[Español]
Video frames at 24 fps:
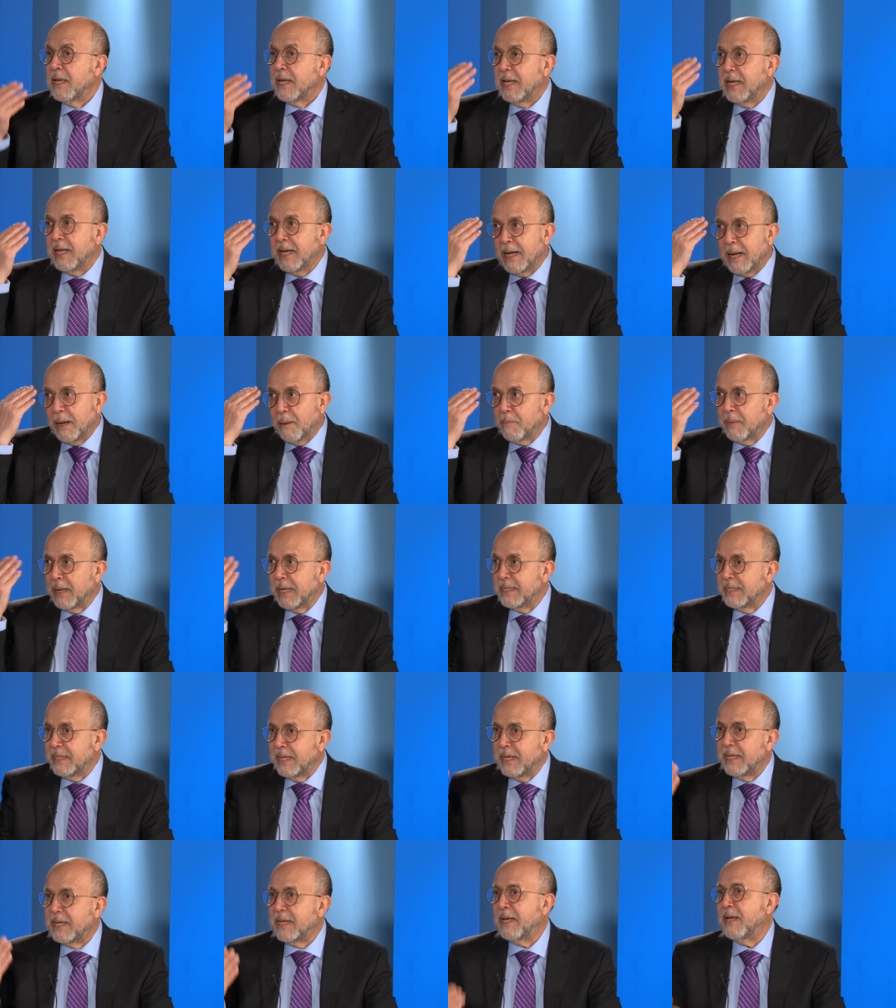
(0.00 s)
en la
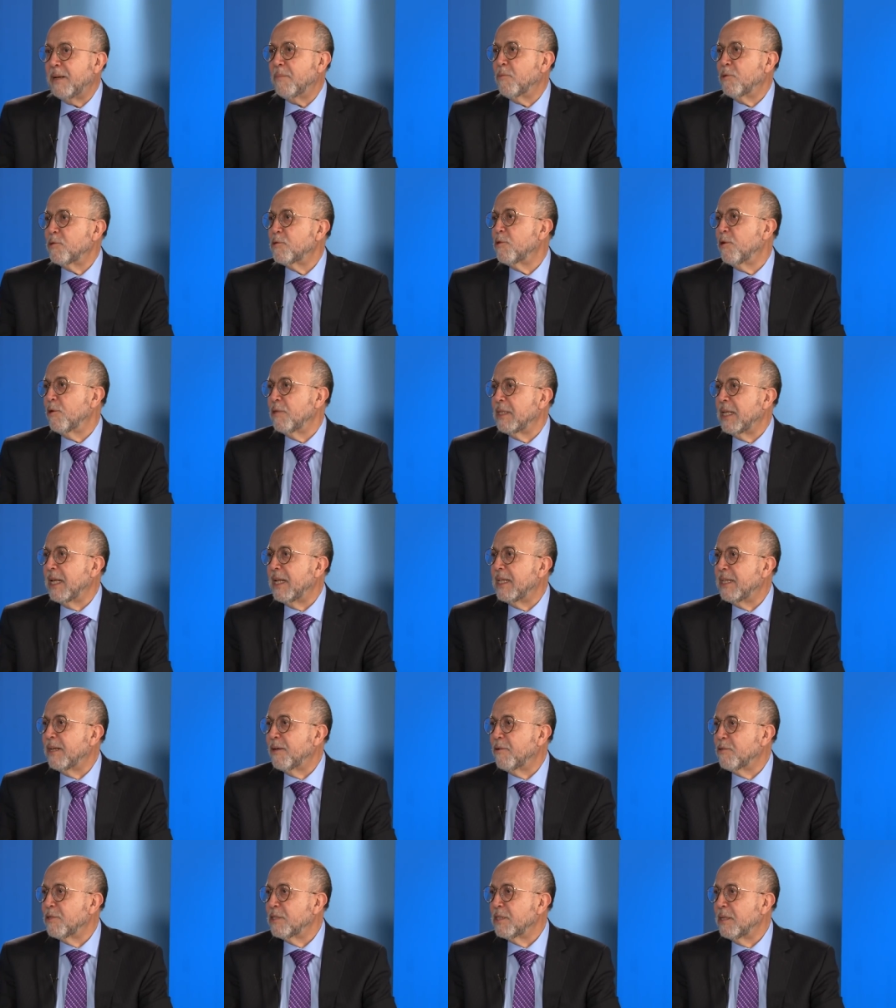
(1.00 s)
manera emocional
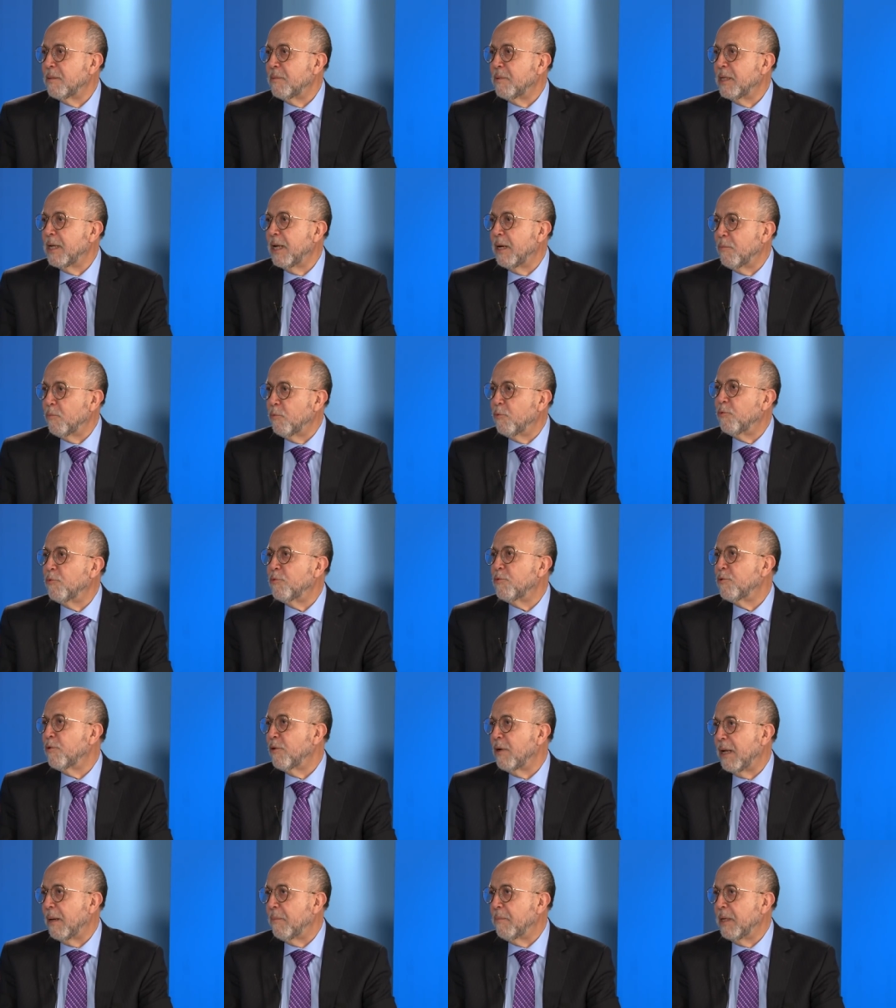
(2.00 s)
de concebir el
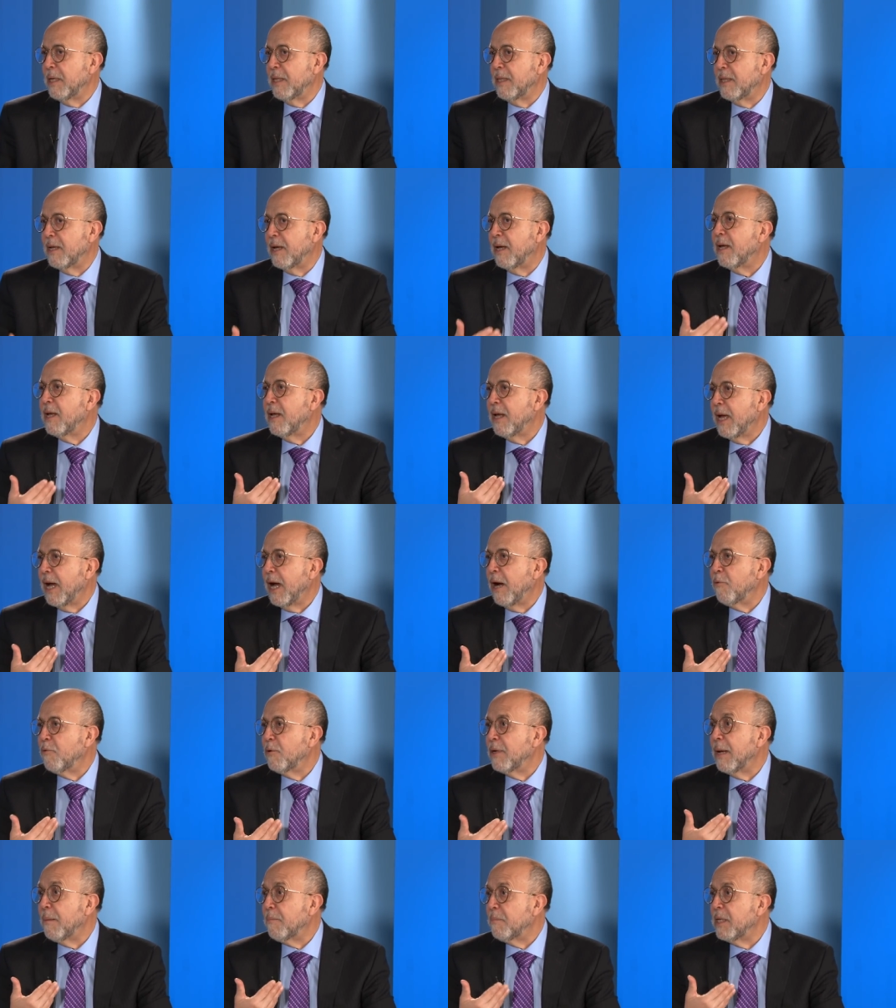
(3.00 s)
mundo, la vida, a
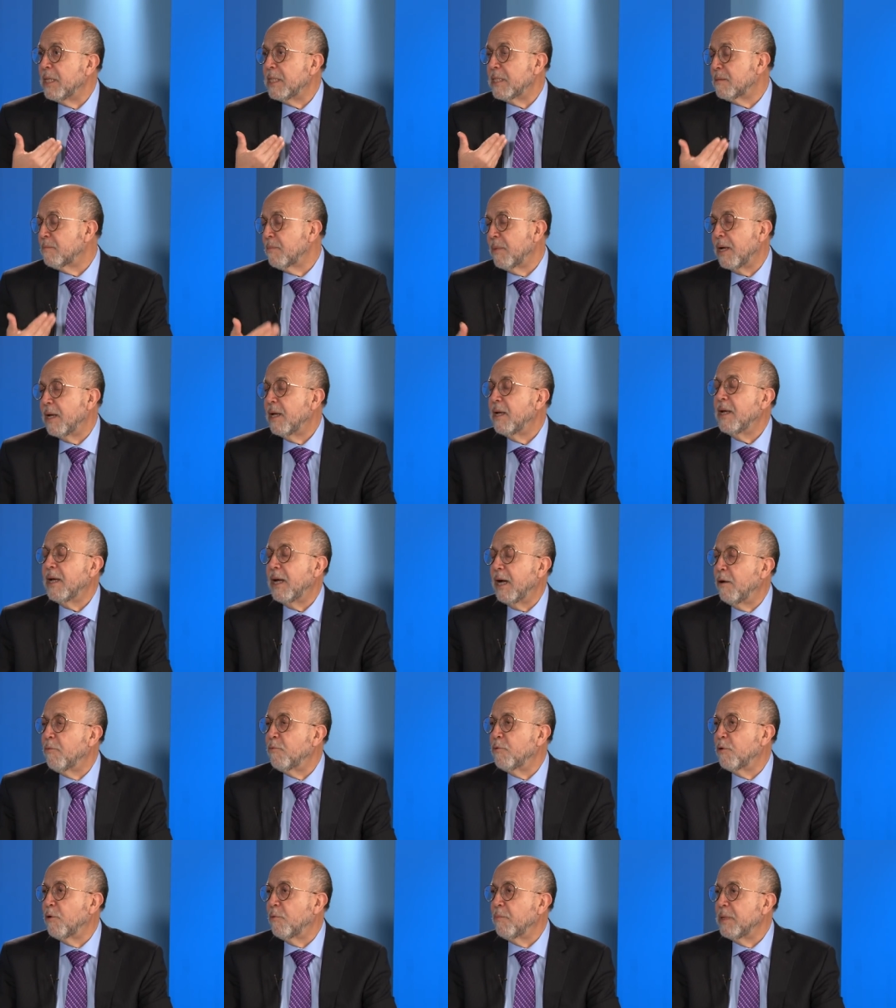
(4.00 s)
una misma, a
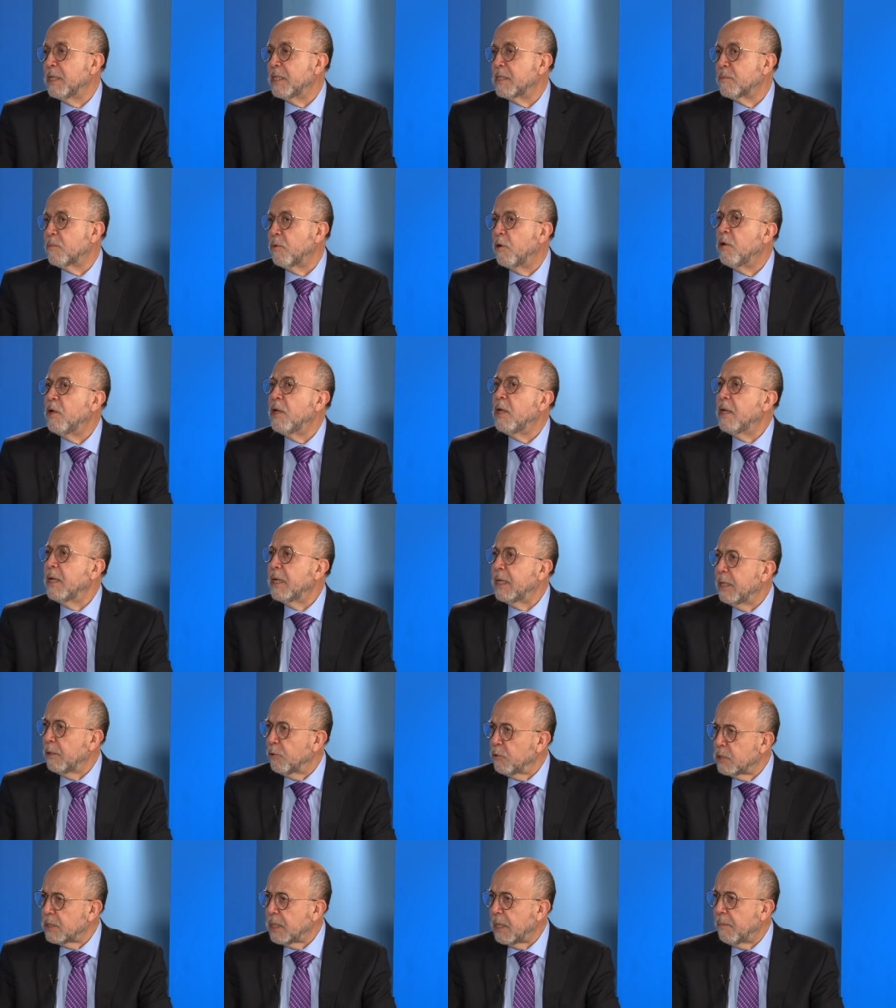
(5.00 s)
uno mismo, que
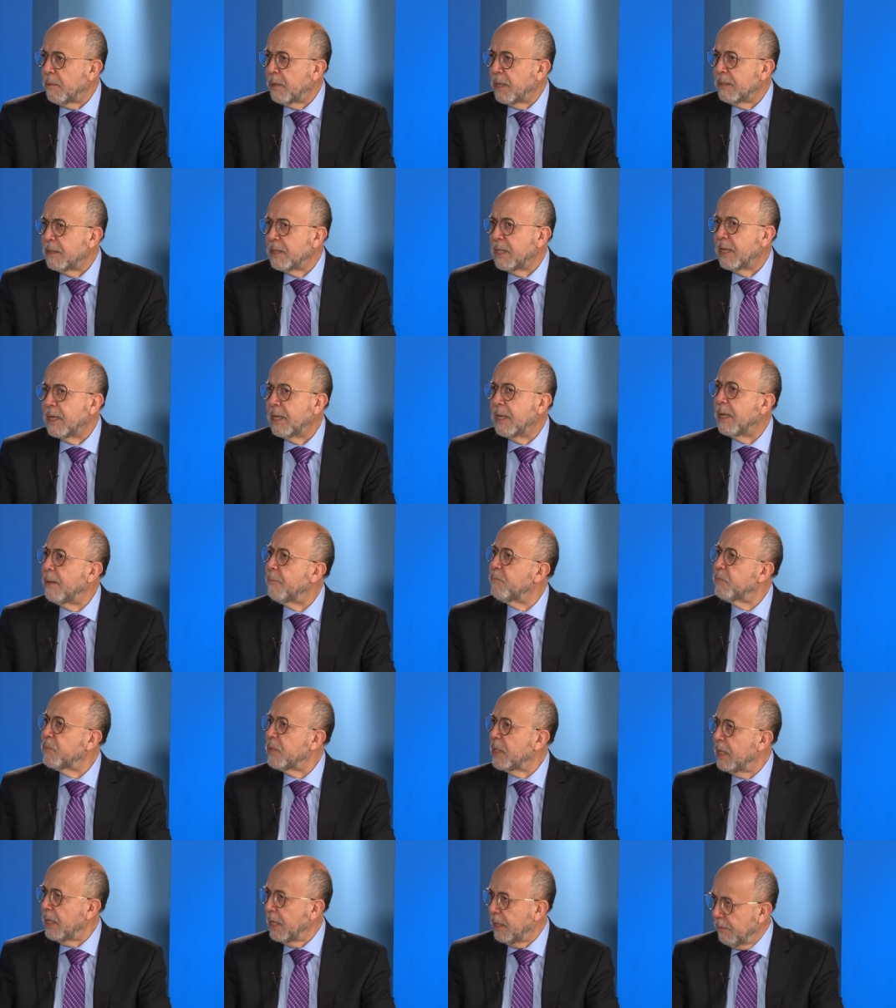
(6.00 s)
nos hablan de
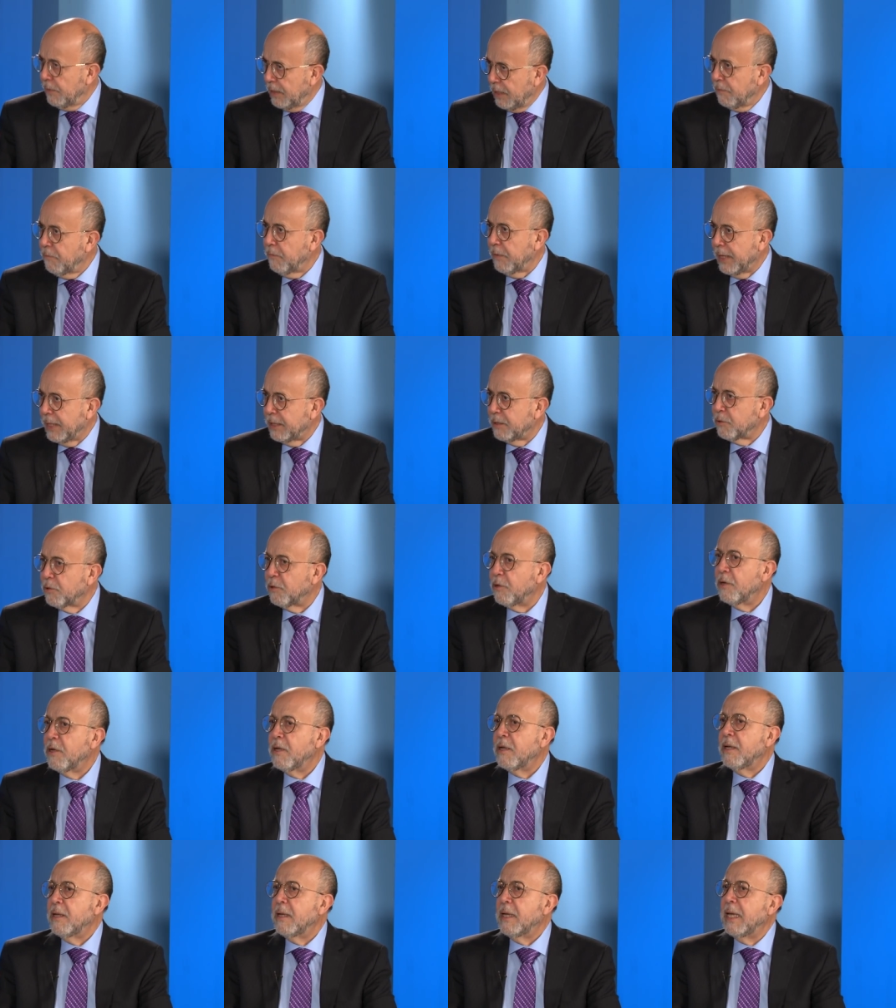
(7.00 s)
que, en efecto,
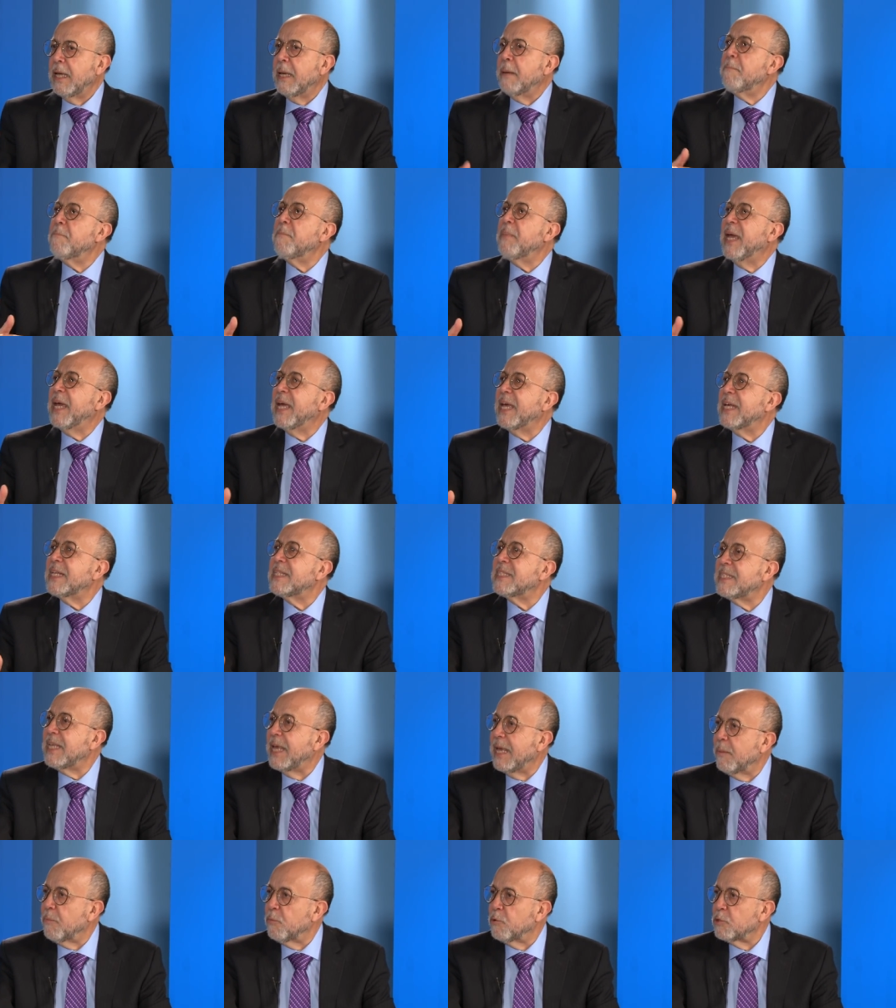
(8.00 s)

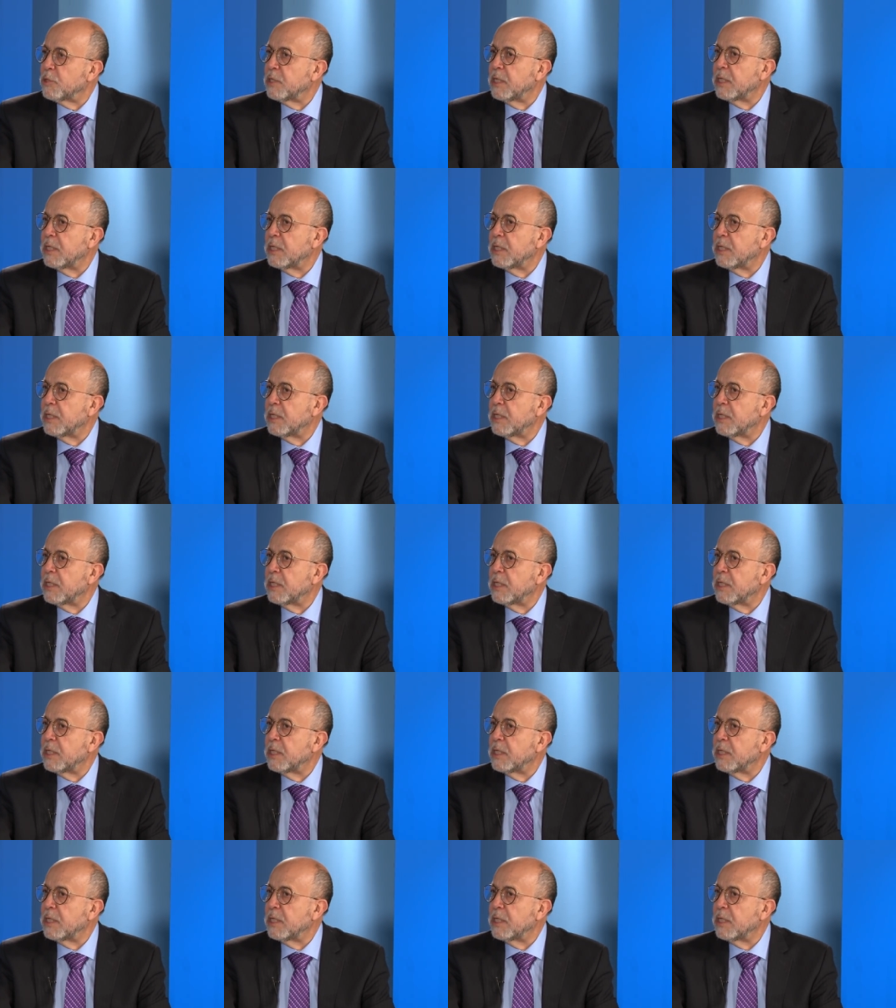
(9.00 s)
envejecemos